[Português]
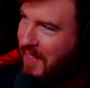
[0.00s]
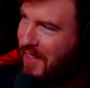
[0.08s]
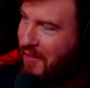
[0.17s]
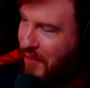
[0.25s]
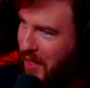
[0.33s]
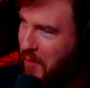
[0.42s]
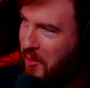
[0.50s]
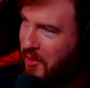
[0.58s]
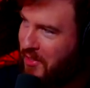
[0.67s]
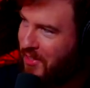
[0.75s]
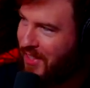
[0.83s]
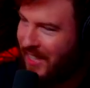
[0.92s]

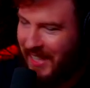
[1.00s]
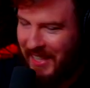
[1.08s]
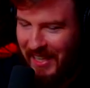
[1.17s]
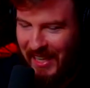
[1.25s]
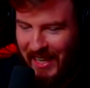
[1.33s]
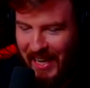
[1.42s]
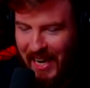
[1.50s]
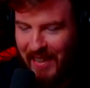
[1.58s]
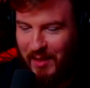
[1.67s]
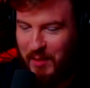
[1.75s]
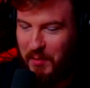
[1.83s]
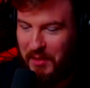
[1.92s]
Vamos? Aí
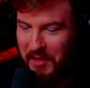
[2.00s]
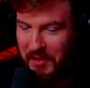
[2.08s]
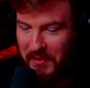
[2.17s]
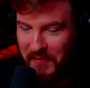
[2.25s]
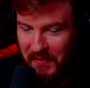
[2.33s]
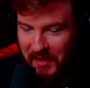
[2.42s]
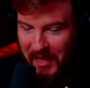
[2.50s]
não respondeu.